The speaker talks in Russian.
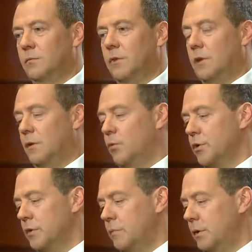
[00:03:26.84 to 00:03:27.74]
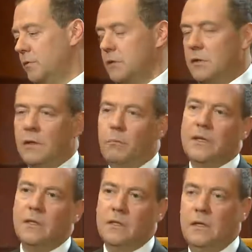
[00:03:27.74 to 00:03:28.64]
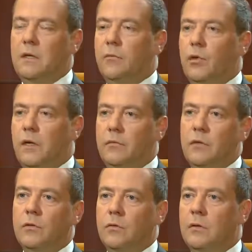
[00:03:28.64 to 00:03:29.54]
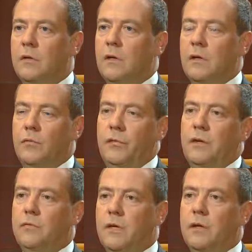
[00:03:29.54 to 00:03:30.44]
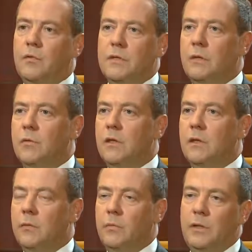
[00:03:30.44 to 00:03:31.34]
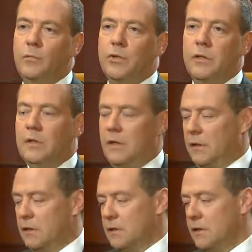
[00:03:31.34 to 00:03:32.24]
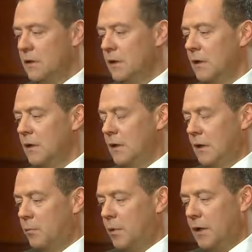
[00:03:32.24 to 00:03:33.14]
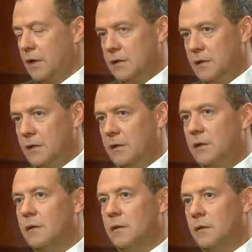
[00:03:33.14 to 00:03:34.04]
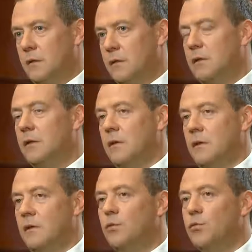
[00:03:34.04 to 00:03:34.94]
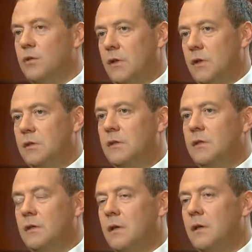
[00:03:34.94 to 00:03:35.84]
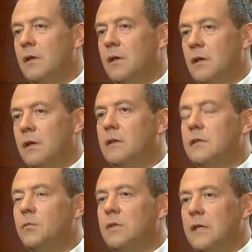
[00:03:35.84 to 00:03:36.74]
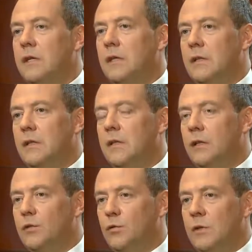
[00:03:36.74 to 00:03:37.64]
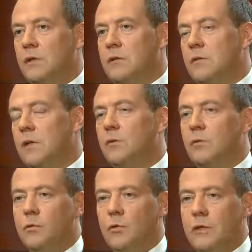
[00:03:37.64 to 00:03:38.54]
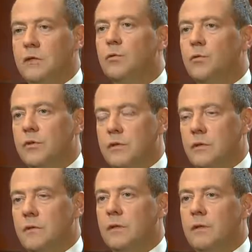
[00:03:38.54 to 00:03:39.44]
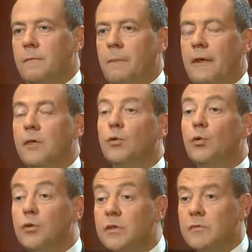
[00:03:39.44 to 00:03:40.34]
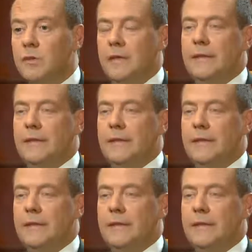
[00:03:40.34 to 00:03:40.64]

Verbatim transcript: это может привести к потенциальному конфликту, вне всякого сомнения. Потому что для нас Абхазия и Южная Осетия — это самостоятельные государства, с которыми у нас дружеские и дружественные